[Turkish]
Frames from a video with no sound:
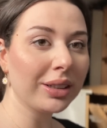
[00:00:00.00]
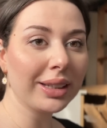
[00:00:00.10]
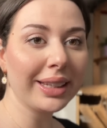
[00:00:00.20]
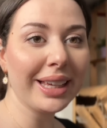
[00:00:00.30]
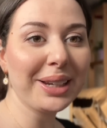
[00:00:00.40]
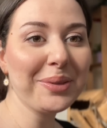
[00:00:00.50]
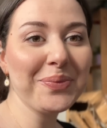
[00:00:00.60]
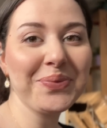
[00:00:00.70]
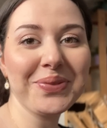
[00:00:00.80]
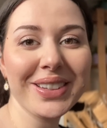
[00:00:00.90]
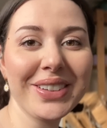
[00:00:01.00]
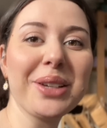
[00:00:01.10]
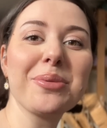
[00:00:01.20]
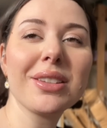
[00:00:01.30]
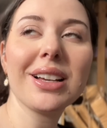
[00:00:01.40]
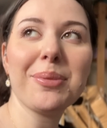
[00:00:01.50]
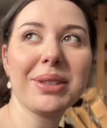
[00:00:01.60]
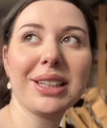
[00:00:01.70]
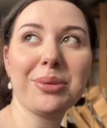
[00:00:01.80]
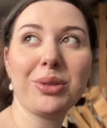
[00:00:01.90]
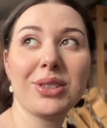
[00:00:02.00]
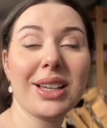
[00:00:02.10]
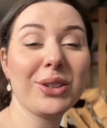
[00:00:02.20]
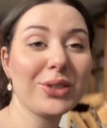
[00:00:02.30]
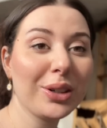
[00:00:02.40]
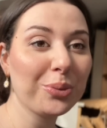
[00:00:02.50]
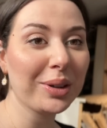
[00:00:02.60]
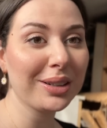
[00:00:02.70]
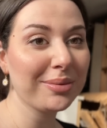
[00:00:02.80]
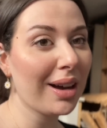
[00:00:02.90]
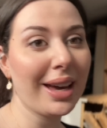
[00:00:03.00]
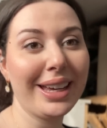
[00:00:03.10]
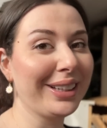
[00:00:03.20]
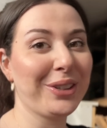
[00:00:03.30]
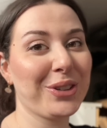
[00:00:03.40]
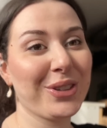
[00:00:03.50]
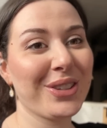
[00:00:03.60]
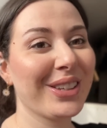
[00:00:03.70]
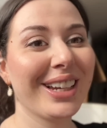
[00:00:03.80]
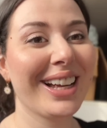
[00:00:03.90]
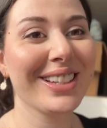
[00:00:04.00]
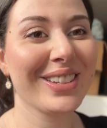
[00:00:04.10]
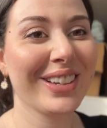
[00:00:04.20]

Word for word: da giyelim videomuzu da kapatalım güzel güzel. Umarım eğleniyorsunuzdur yani şu